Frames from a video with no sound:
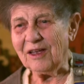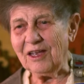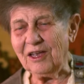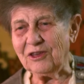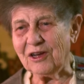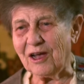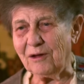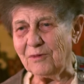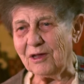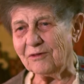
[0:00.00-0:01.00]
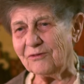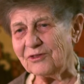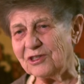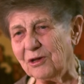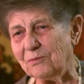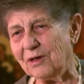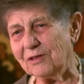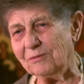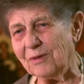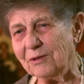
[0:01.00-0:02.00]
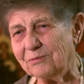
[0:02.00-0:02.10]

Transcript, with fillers: эти камни все белым